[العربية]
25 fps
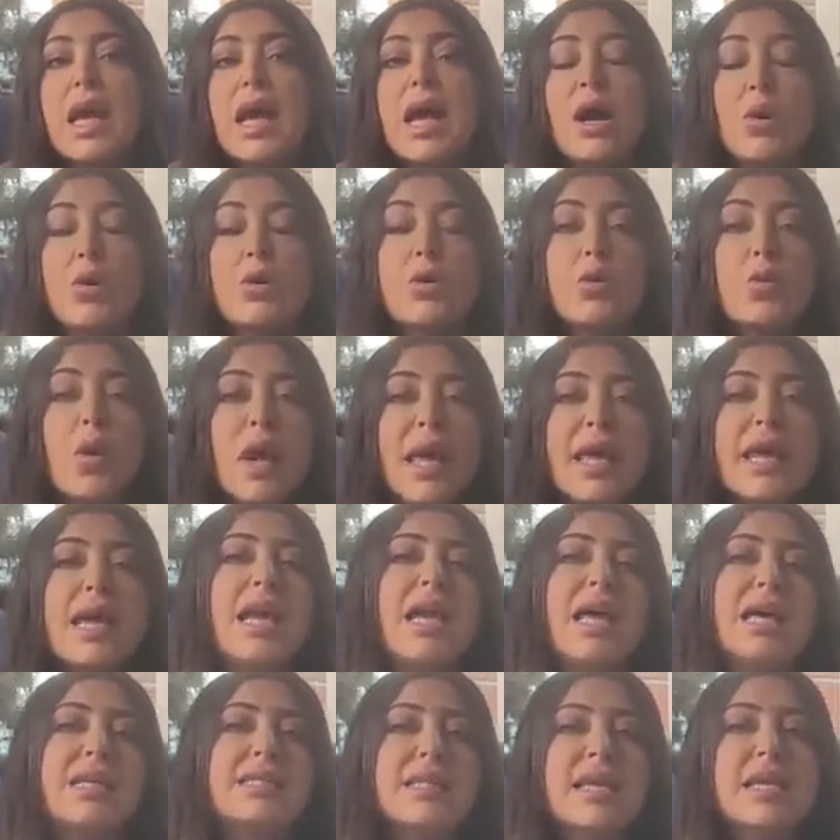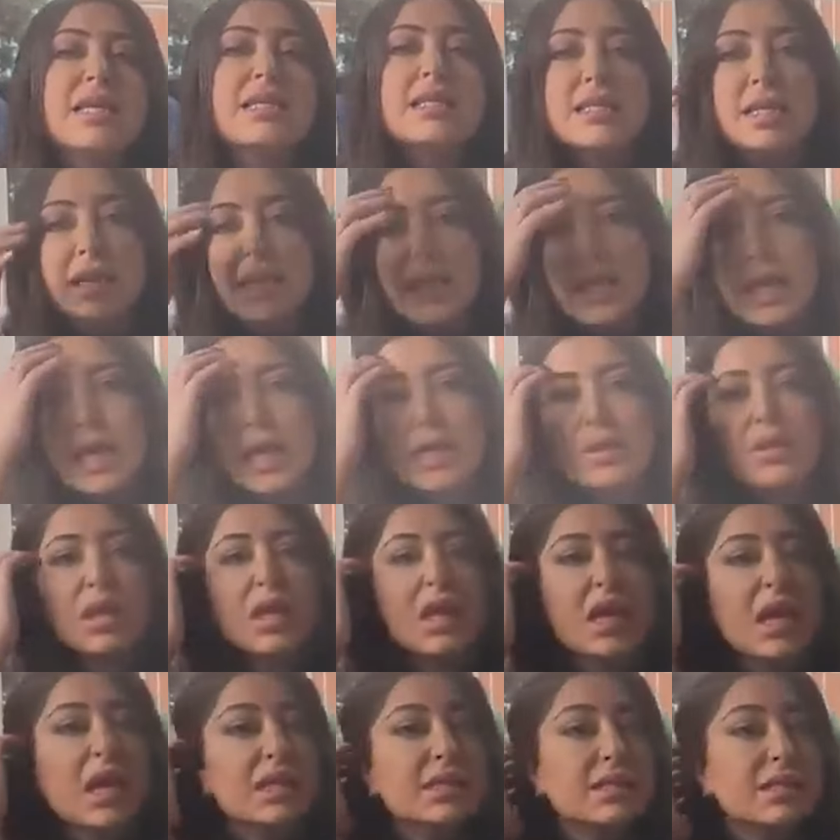عنوان الأساسي
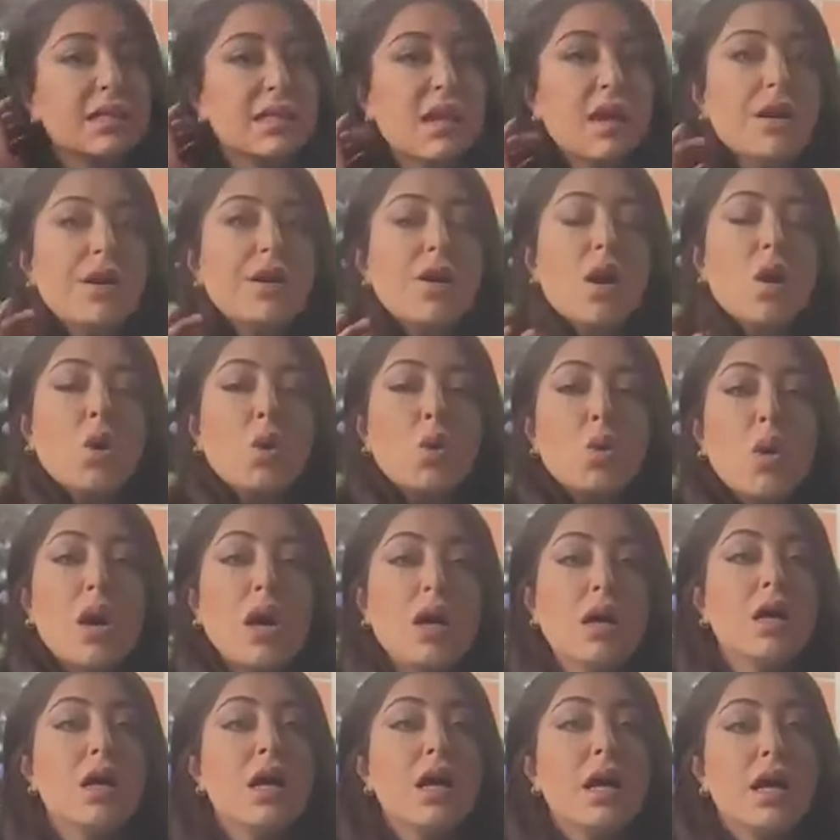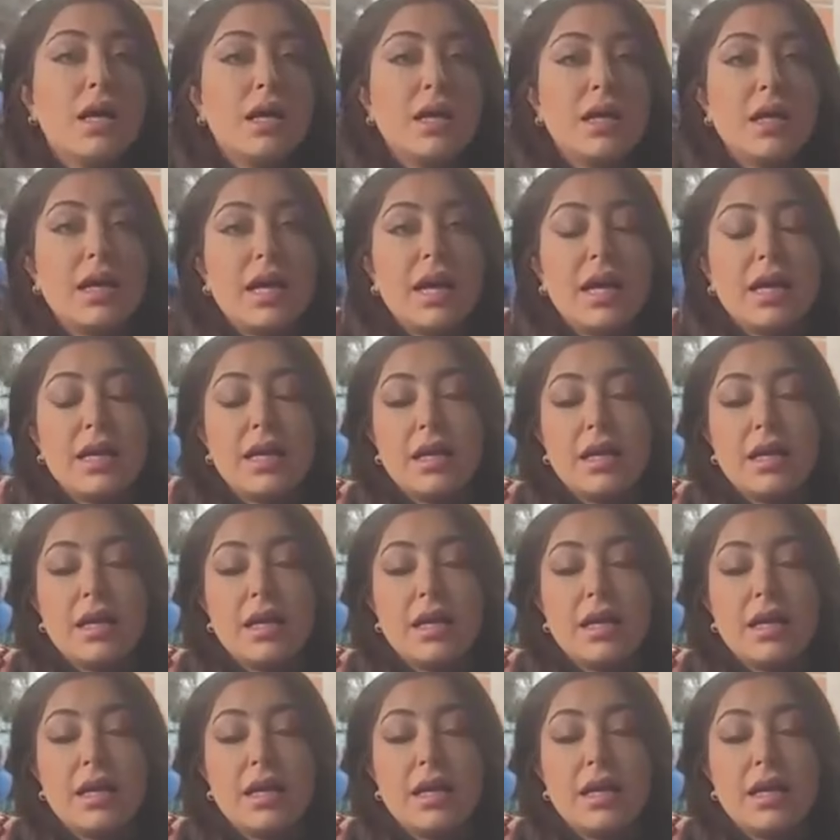لهذه الزيارة هو آه،